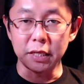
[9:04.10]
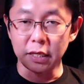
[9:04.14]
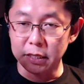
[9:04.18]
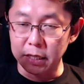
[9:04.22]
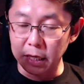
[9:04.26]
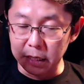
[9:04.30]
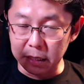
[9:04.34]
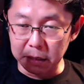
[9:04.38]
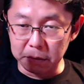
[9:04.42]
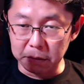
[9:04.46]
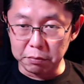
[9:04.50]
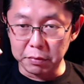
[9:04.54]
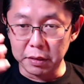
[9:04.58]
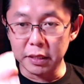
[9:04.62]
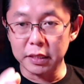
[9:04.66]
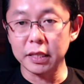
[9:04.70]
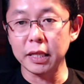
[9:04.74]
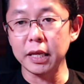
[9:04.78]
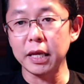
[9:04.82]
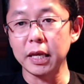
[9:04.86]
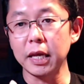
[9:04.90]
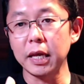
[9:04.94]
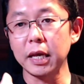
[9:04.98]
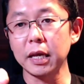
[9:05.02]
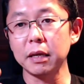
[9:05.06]
jadi
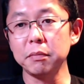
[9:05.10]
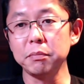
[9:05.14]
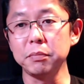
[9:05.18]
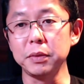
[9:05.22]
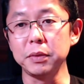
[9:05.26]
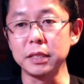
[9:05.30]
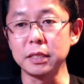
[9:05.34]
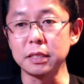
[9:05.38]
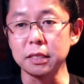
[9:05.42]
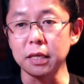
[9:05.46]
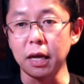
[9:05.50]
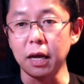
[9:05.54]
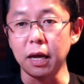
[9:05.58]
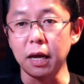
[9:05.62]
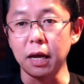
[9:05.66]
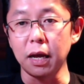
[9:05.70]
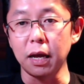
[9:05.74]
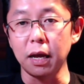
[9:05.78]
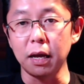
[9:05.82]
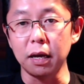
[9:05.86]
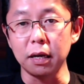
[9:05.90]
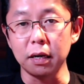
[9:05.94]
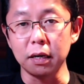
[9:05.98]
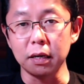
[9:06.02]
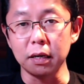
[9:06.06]
meeting,
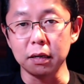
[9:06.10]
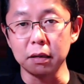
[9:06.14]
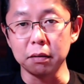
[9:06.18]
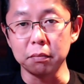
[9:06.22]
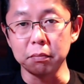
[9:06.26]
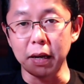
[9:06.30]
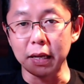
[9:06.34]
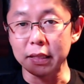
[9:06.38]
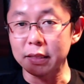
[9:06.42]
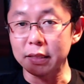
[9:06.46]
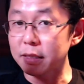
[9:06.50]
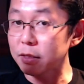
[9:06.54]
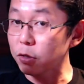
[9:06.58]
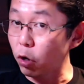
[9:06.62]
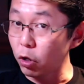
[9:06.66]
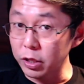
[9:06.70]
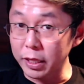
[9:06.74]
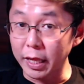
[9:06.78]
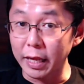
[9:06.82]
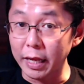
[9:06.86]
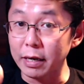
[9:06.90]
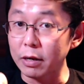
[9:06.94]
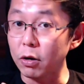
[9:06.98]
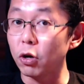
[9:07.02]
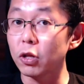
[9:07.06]
bisa eh,
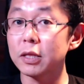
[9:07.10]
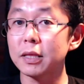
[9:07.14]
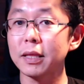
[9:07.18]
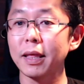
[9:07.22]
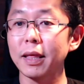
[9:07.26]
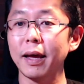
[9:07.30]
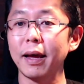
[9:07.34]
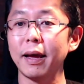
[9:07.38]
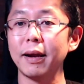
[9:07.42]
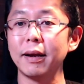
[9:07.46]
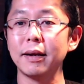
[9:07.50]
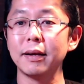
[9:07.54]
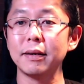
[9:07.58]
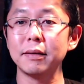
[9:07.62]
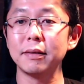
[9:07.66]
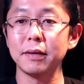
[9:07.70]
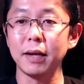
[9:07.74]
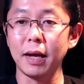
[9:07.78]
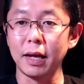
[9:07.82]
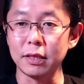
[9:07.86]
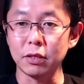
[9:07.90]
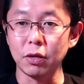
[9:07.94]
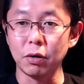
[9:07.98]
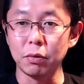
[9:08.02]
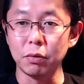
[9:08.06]
konten-konten
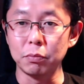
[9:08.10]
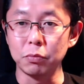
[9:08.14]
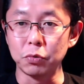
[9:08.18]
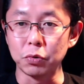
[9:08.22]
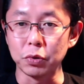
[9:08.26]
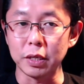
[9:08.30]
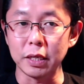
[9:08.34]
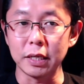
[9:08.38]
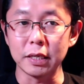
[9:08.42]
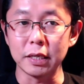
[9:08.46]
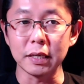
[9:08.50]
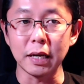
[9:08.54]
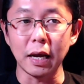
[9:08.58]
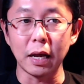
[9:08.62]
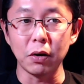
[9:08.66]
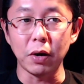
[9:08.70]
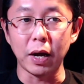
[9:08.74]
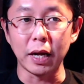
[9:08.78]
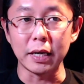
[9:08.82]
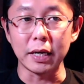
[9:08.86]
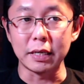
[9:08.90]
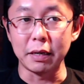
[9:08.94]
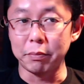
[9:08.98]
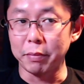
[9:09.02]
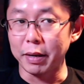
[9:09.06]
atau mungkin
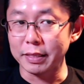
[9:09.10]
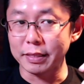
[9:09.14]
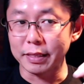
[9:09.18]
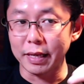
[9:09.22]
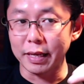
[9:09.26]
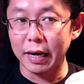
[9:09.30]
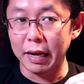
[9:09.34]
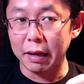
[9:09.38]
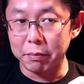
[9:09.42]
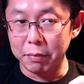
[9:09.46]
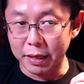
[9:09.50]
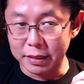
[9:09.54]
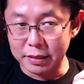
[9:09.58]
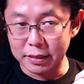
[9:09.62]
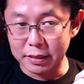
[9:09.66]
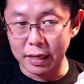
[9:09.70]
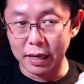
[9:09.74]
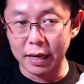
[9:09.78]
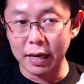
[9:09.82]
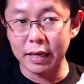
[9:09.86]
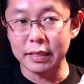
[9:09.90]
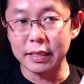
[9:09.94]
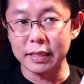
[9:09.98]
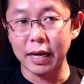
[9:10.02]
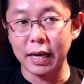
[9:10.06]
kalau ada
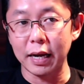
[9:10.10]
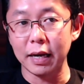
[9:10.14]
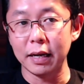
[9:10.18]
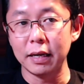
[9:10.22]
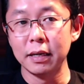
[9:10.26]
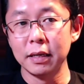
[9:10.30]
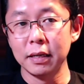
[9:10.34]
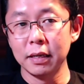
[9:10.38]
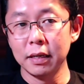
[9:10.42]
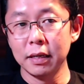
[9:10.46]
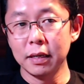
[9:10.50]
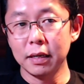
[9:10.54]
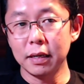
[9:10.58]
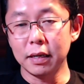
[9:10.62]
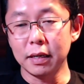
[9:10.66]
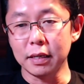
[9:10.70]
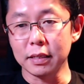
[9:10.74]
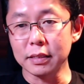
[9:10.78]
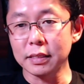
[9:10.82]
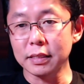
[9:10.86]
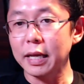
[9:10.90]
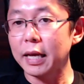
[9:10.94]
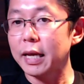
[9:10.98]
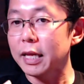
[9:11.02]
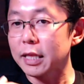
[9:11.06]
masalah-masalah yang
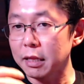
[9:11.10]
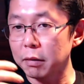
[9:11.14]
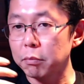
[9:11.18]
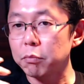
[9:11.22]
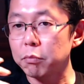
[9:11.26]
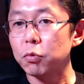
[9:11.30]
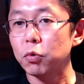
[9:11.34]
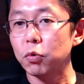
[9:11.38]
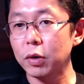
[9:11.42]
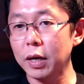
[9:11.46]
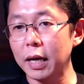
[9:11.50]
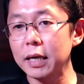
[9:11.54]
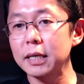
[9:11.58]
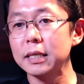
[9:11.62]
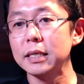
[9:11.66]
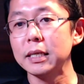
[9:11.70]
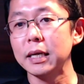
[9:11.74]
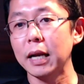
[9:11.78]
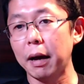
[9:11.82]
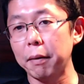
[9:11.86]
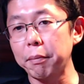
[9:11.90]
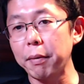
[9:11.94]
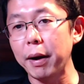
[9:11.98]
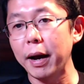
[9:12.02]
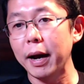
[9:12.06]
uh, saya temukan di
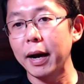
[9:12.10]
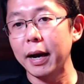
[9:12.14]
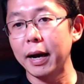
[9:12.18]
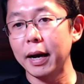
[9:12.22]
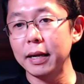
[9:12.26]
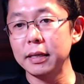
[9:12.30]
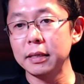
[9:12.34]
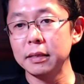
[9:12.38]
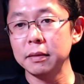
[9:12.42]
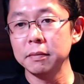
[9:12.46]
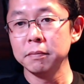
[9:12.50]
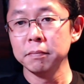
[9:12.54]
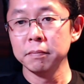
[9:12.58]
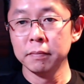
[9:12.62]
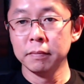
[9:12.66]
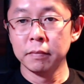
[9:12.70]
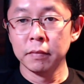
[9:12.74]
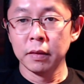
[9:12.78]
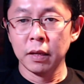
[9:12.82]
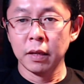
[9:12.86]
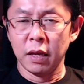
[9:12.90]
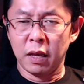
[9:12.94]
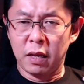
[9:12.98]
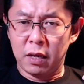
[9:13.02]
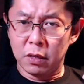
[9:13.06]
lapangan
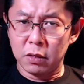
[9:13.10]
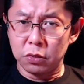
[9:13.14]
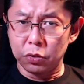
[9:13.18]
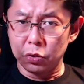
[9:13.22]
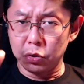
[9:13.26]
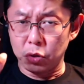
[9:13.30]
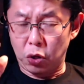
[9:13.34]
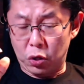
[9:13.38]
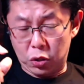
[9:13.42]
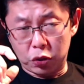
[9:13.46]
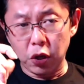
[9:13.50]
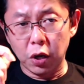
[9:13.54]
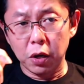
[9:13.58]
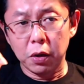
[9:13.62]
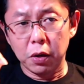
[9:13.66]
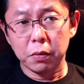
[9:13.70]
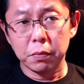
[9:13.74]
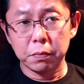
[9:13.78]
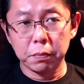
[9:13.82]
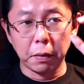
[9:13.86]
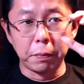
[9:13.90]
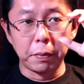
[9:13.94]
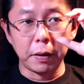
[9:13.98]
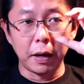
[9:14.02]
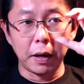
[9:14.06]

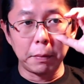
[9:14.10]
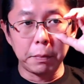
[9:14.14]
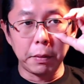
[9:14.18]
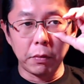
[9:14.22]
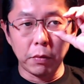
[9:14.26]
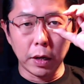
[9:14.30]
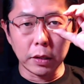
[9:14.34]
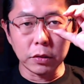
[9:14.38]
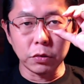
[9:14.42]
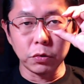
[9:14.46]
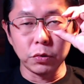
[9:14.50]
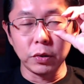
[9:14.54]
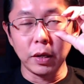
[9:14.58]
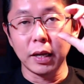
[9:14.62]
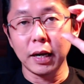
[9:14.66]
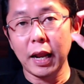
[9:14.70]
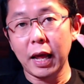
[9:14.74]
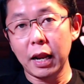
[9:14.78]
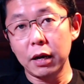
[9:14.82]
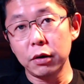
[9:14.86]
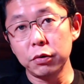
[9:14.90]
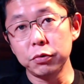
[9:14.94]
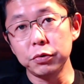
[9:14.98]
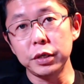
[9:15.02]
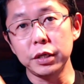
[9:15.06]
contoh beberapa waktu yang
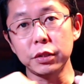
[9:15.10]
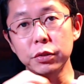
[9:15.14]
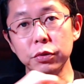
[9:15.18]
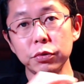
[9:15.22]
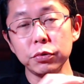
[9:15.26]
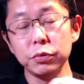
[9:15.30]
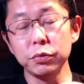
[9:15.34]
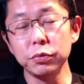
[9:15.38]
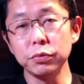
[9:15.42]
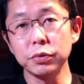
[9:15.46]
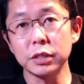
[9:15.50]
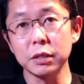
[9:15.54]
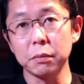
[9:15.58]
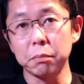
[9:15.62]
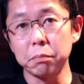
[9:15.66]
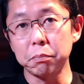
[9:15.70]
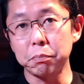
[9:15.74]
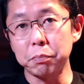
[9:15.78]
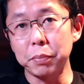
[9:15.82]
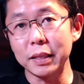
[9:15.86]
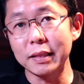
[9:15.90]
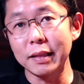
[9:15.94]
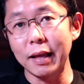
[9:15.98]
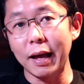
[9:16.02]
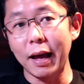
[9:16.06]
lalu itu
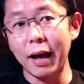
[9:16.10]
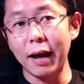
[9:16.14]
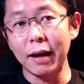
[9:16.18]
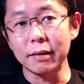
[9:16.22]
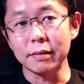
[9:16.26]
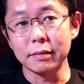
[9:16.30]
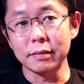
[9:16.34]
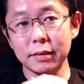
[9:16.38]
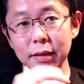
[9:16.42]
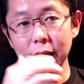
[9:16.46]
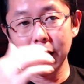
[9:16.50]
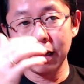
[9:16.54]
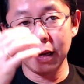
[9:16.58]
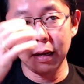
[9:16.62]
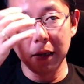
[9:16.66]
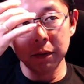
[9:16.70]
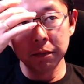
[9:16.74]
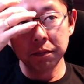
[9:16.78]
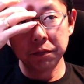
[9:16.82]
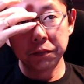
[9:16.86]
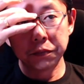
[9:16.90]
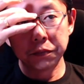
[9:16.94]
sempat ada